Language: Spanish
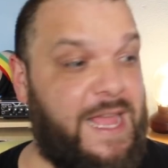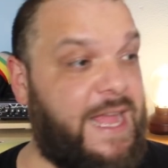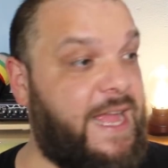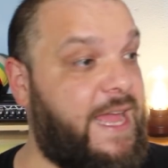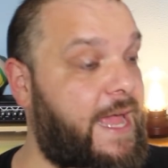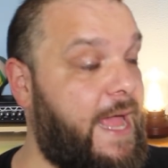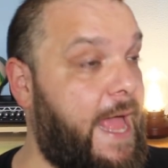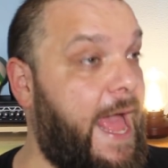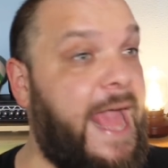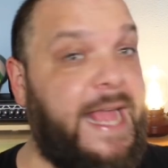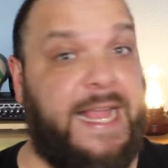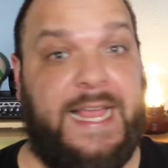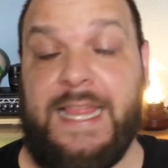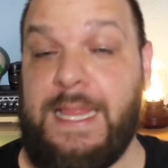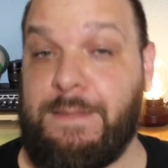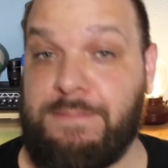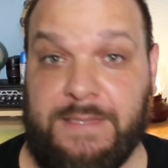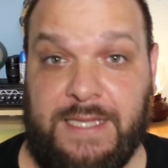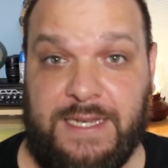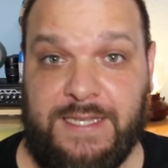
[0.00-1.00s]
Es que hay que
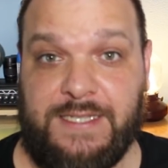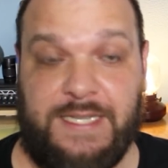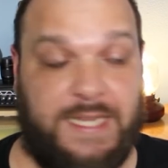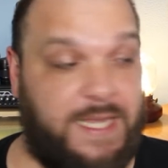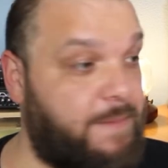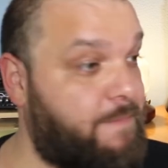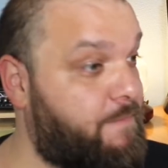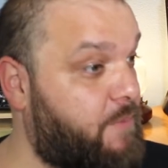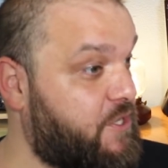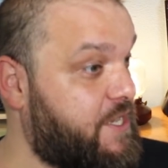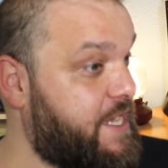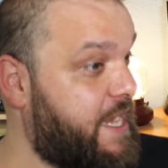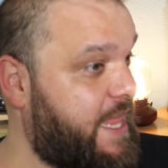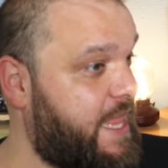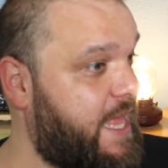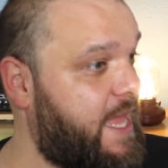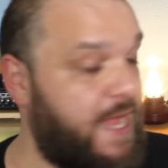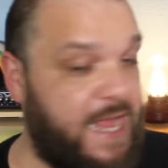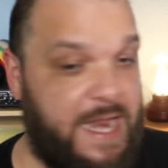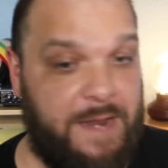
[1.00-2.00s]
adaptarse. Pues
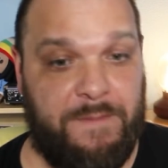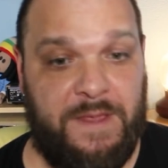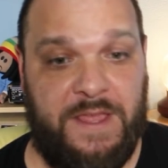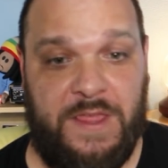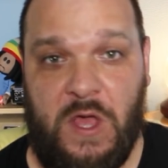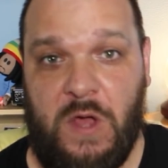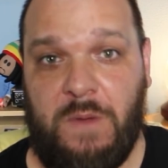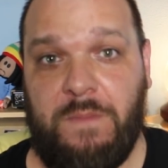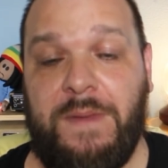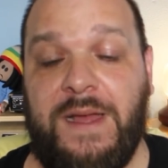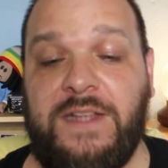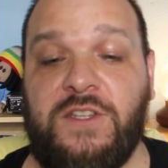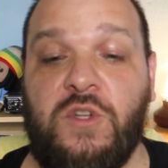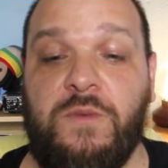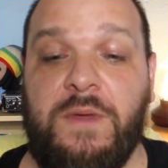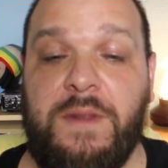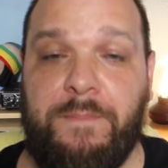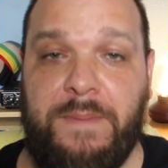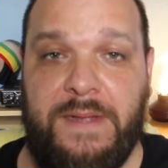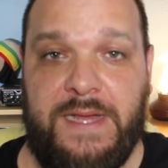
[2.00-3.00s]
nada, el vídeo va a
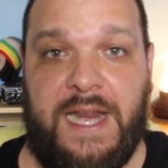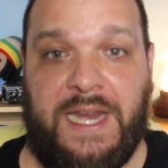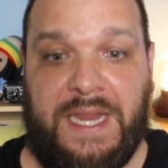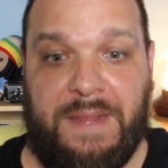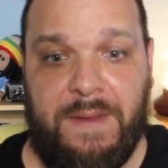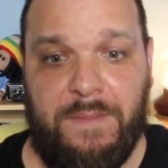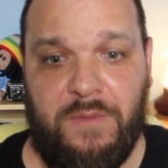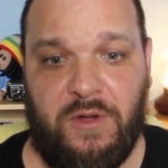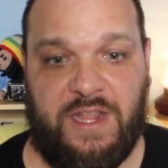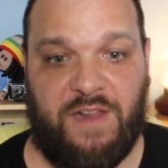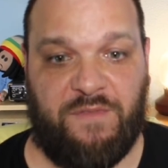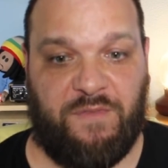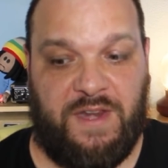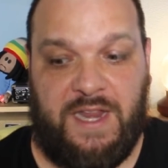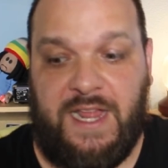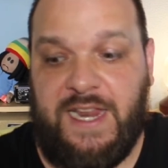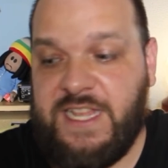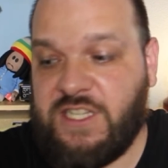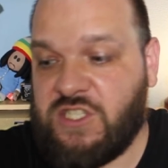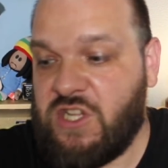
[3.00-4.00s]
subir para arriba porque al
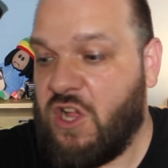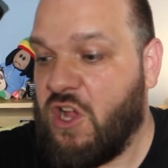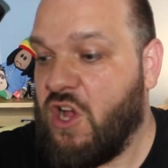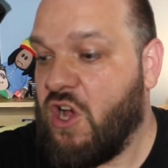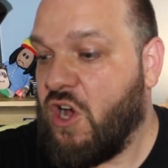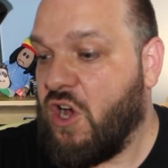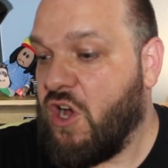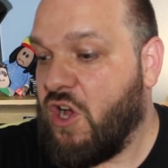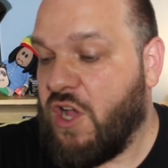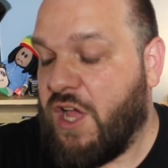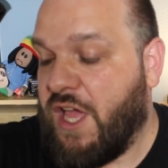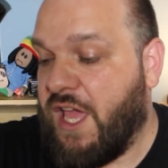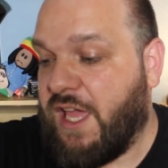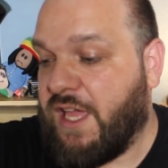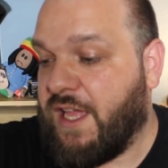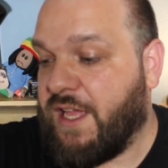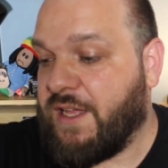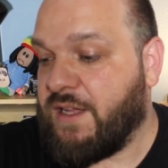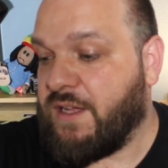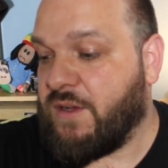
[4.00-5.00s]
final es
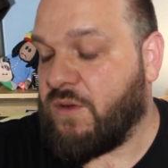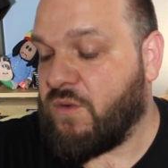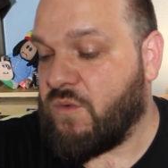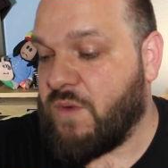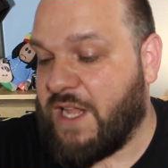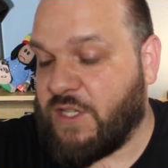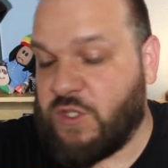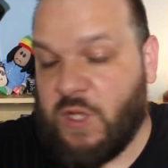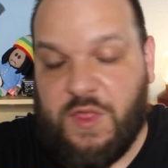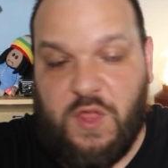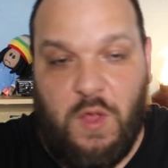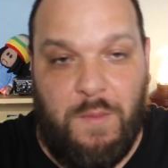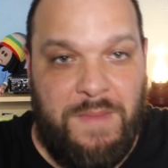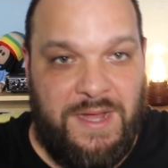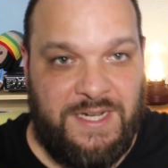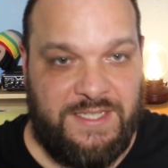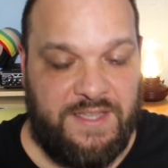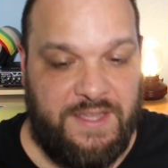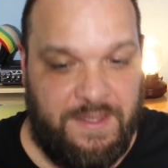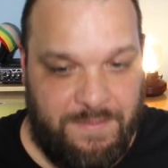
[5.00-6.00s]
eh, una actuación
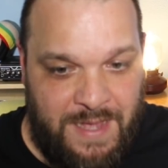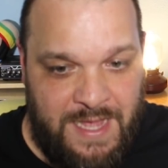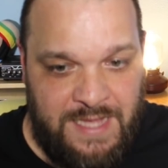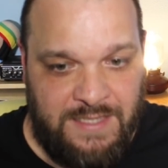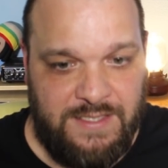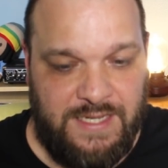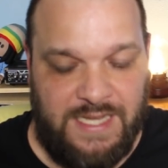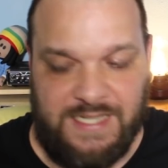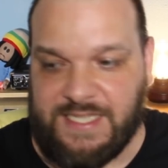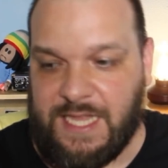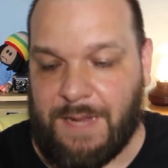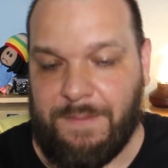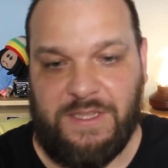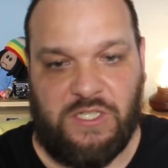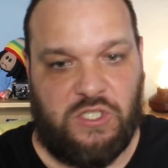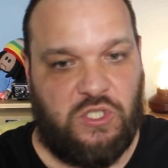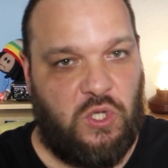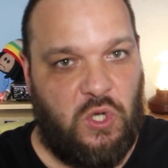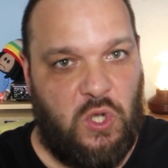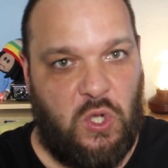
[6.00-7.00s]
más de Dimas, esta
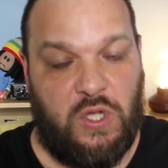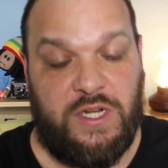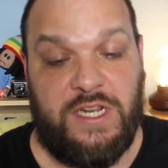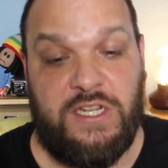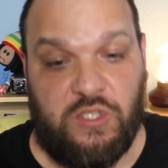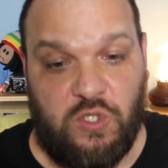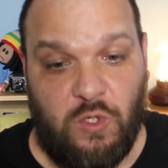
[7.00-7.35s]
vez solo con el